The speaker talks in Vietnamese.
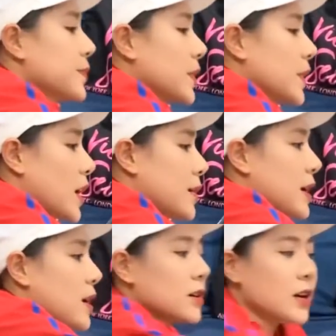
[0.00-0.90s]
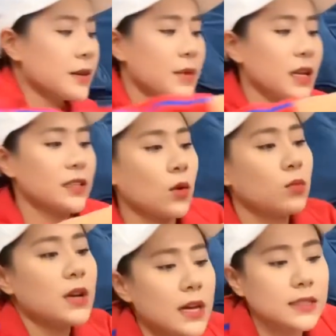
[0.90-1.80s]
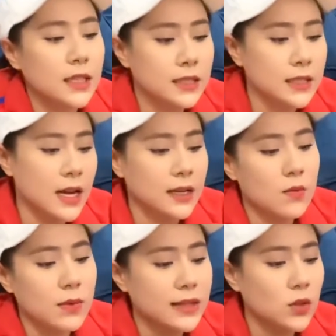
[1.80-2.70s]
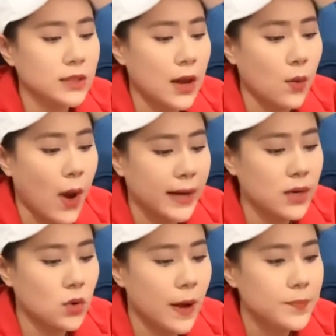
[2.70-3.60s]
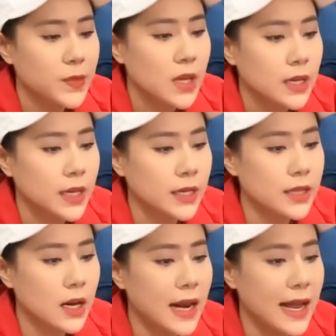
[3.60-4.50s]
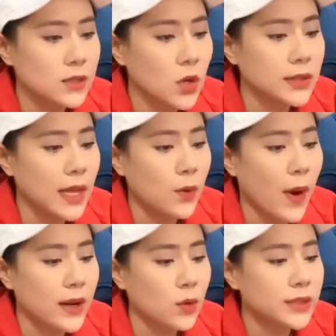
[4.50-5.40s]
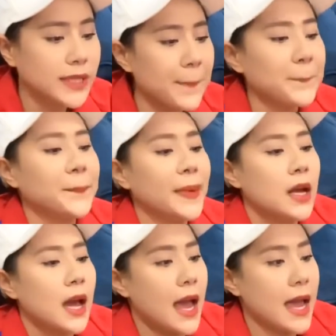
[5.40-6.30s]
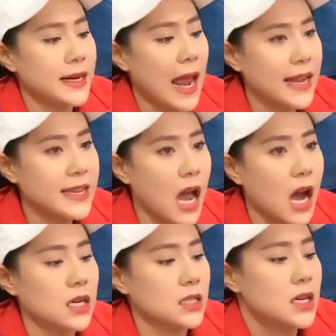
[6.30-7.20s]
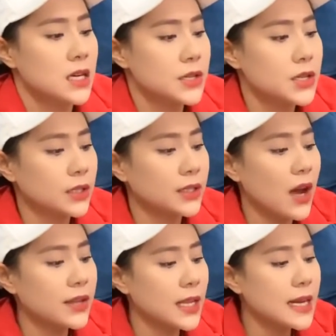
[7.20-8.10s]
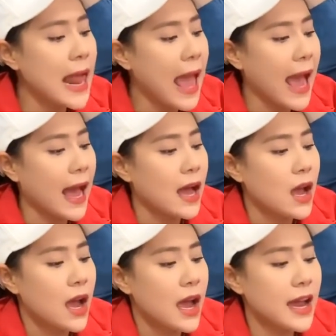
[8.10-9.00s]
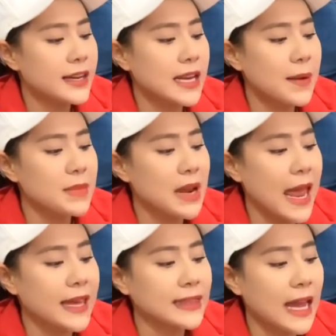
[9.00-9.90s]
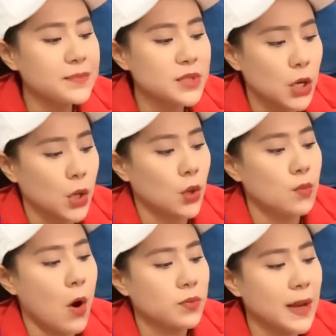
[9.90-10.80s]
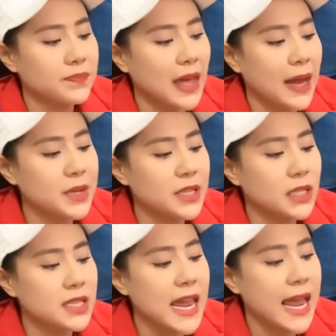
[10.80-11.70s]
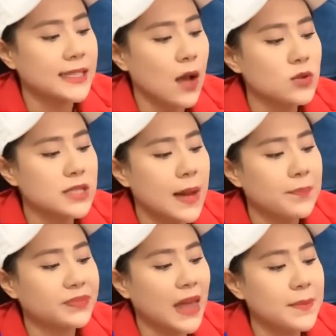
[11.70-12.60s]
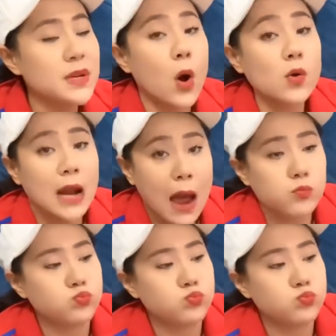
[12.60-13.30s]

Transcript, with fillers: rồi dạ, bà con ơi mình cũng à, xin công à, khai số tài khoản luôn ạ à. hiện giờ là số tài khoản của trâm à, đã nhận được đó chính là 208 triệu 189 ngàn 681 đồng